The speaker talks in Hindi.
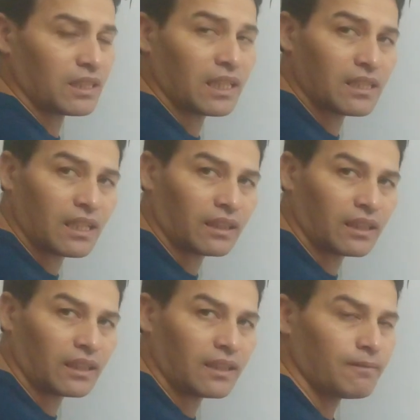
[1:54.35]
सिक्स
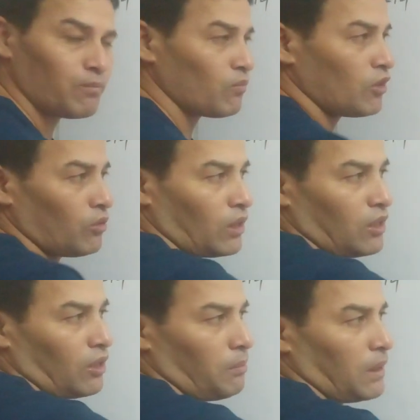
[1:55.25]
रखेंगे तो क्या हो
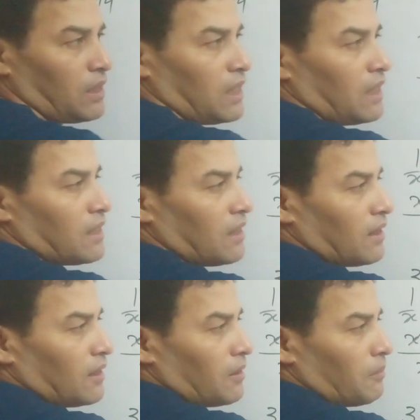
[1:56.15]
जाएगा प्लस सिक्स
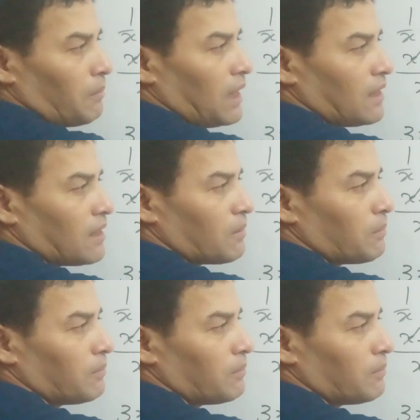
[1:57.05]
माइनस